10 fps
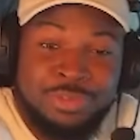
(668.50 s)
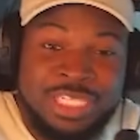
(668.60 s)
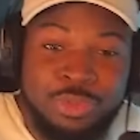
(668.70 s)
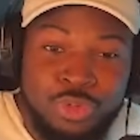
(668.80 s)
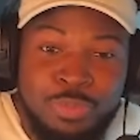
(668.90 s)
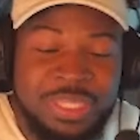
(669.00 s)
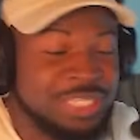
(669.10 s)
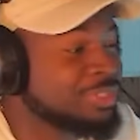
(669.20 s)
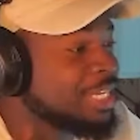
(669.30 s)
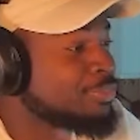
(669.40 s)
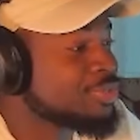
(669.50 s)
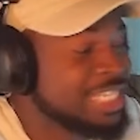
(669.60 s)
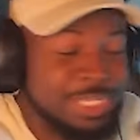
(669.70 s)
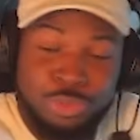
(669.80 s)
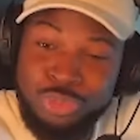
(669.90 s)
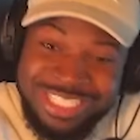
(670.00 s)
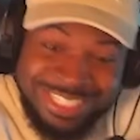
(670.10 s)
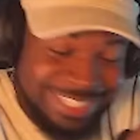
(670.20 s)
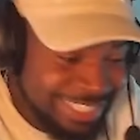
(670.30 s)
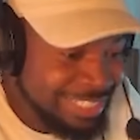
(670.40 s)
dans un groupe, t'essayes de t'imposer et on te
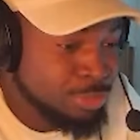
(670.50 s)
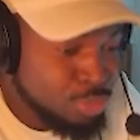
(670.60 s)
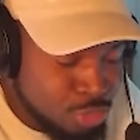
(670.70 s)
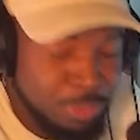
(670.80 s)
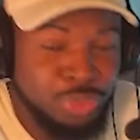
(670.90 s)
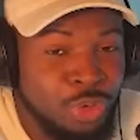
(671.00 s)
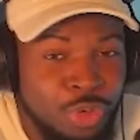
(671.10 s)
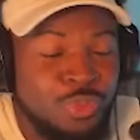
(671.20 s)
crie dessus pendant au